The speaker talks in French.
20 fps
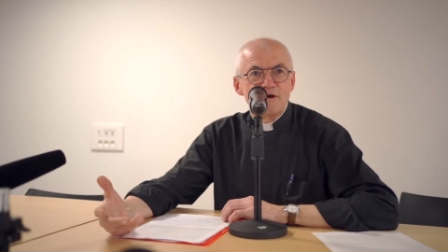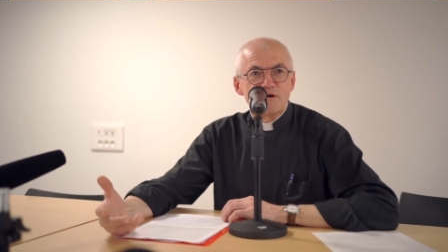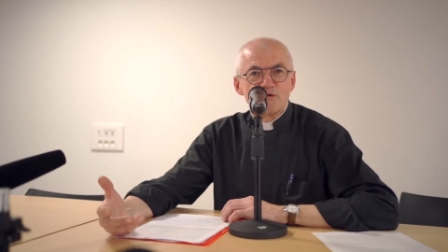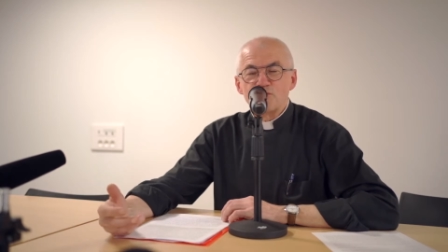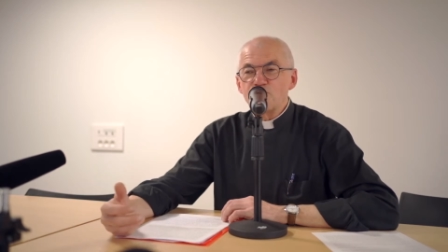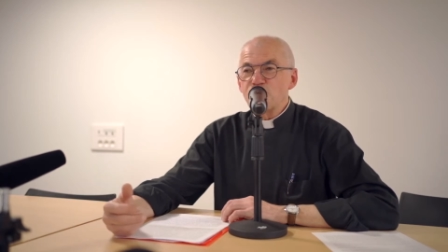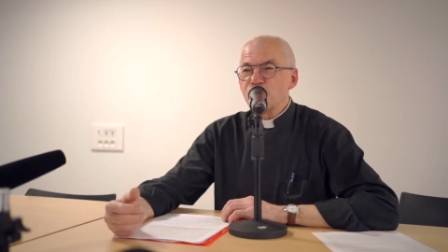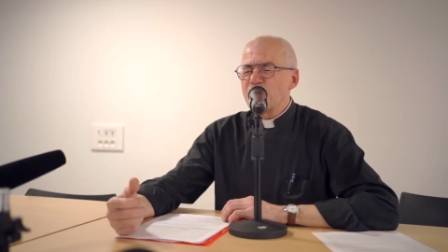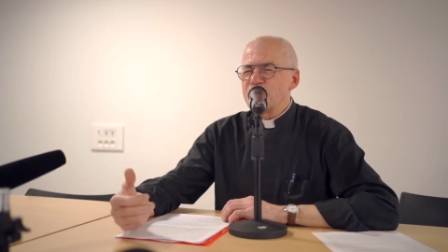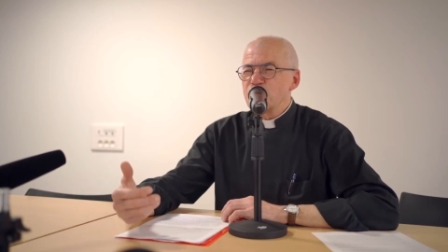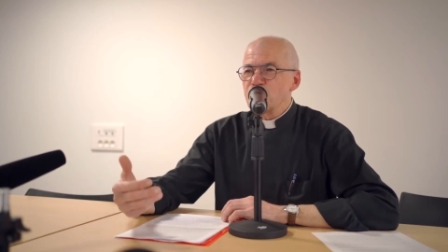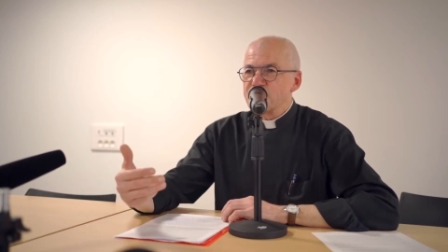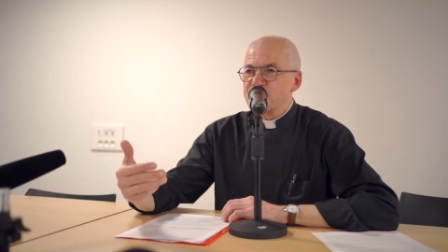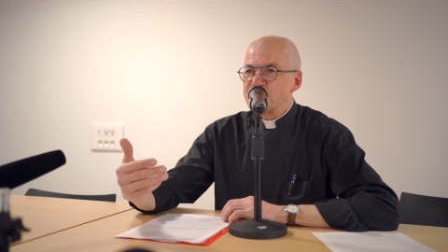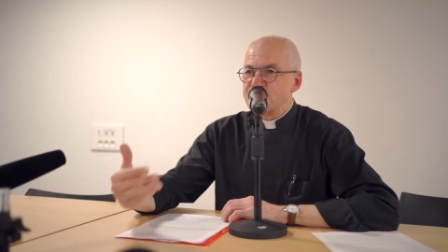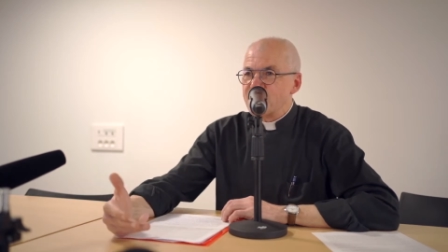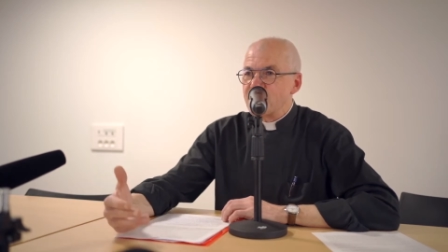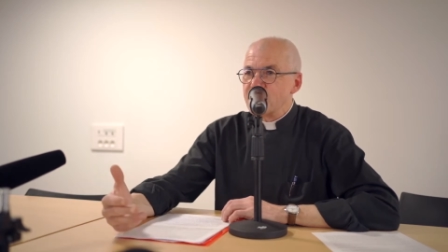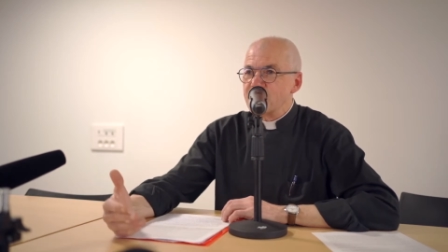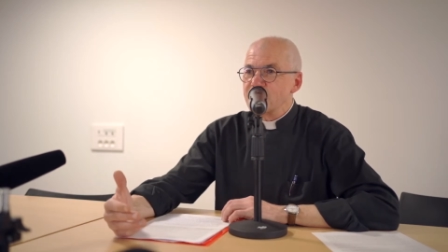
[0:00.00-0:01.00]
Que nous soyons
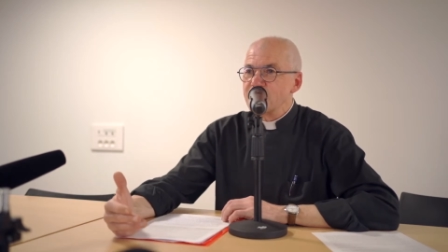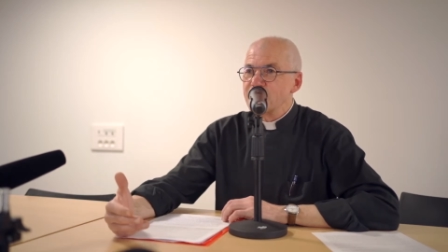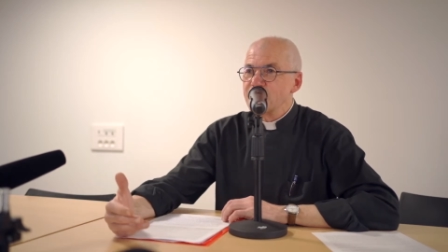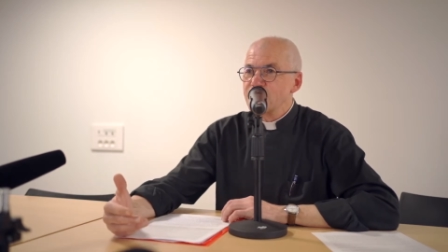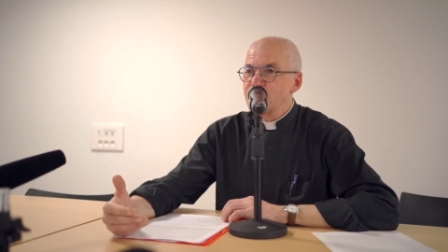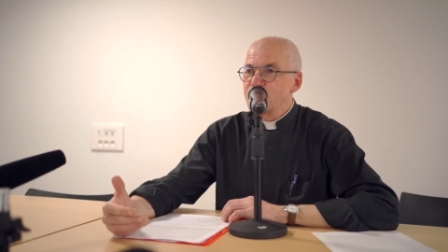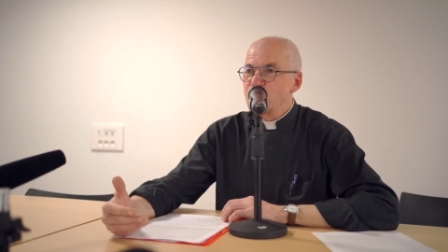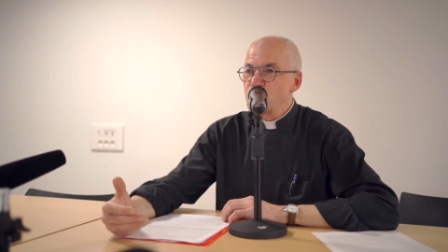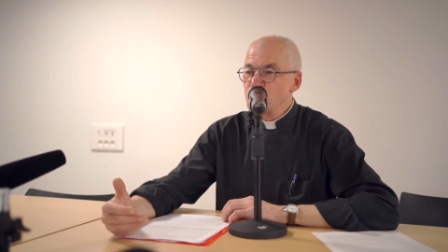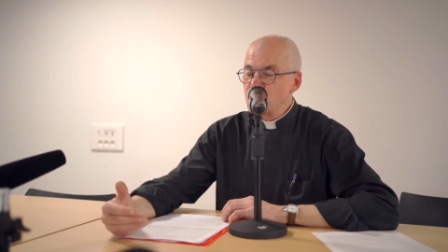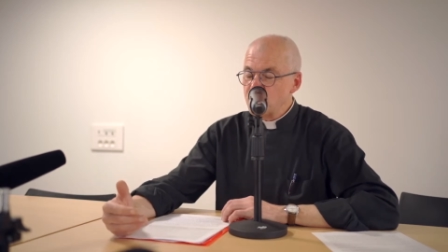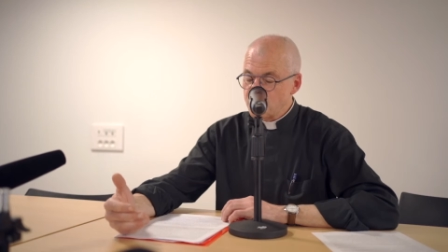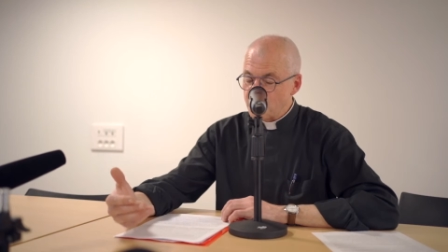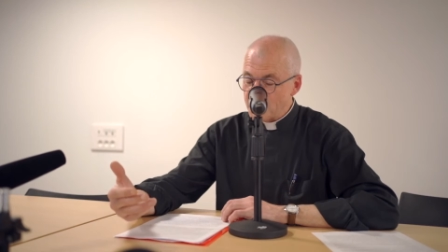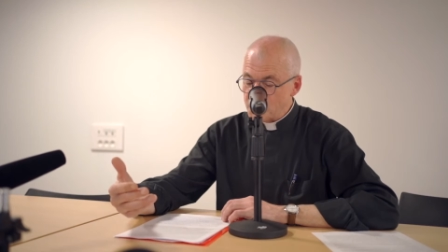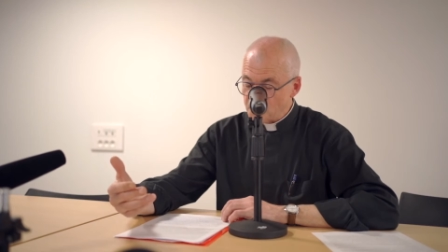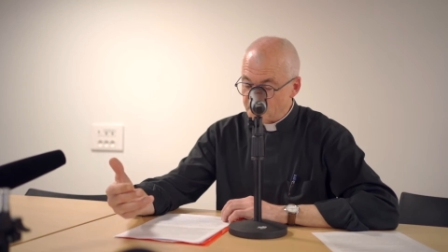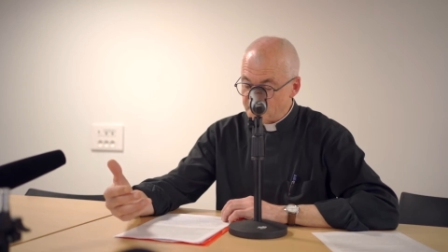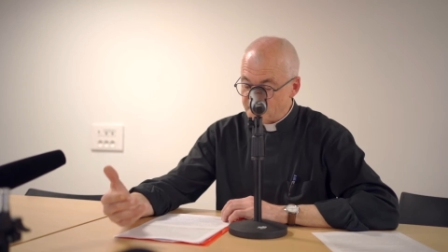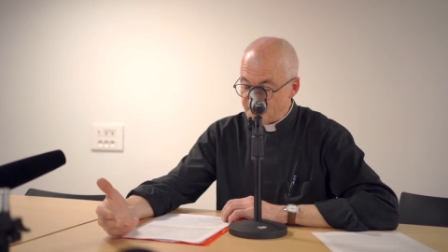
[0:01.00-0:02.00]
saints Que nous
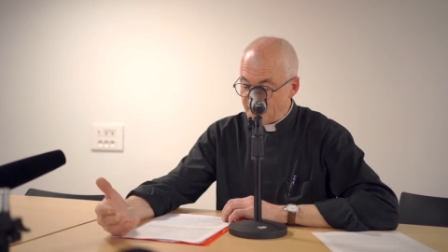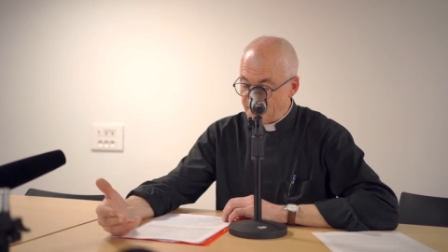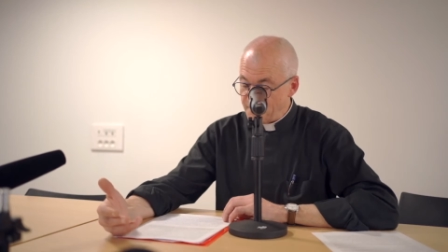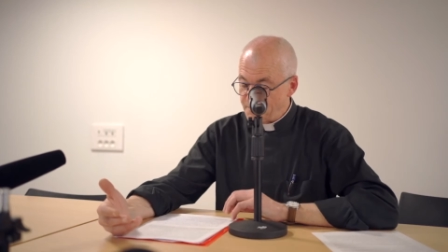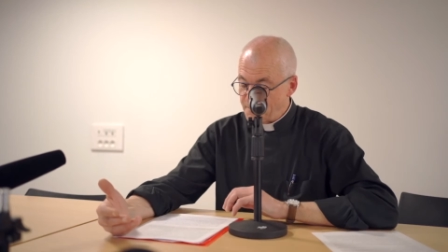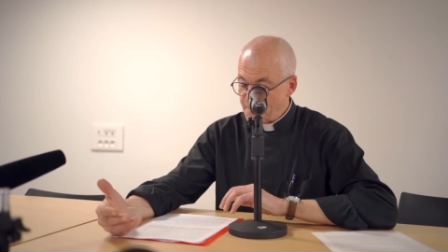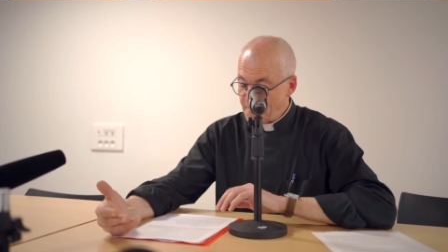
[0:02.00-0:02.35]
soyons saints